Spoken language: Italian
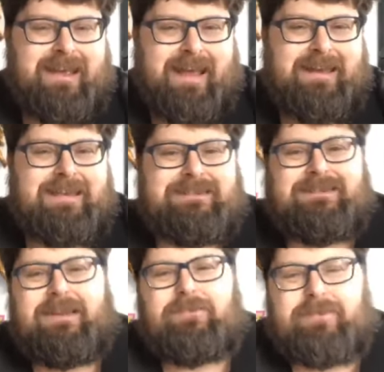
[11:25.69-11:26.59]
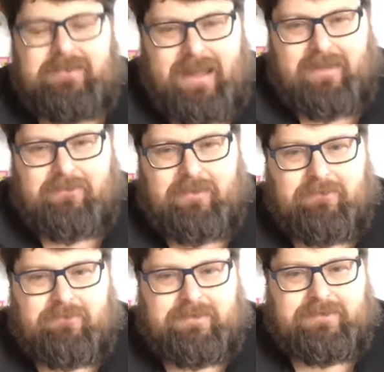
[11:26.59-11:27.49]
Ed è straordinario il
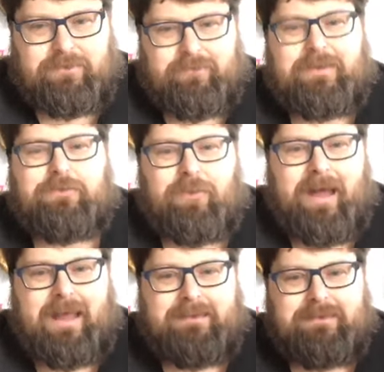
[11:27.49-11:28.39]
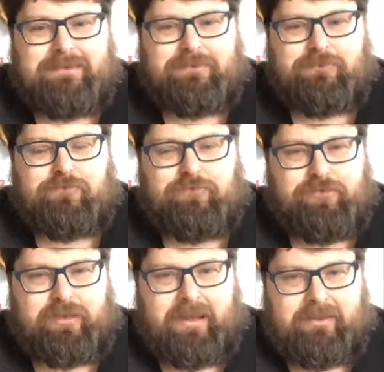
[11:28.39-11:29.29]
lavoro che è stato fatto a
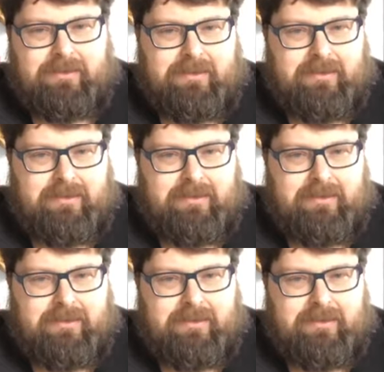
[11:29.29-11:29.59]
testuggine,